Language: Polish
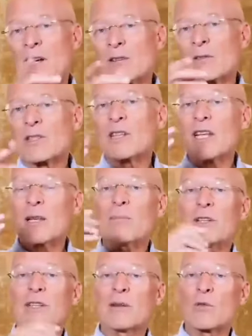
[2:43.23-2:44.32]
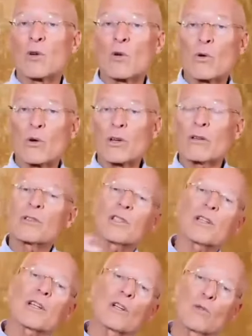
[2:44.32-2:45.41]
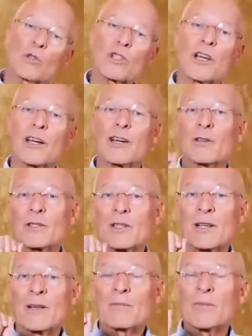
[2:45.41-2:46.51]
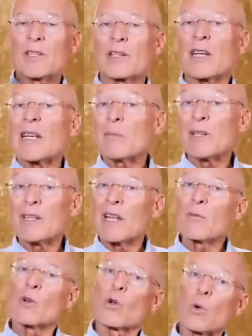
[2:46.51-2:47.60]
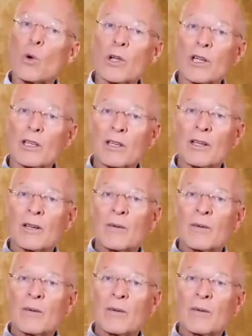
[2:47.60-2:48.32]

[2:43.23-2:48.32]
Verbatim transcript: Epidemiolodzy przewidują, że połowa populacji Niemiec zachoruje na raka.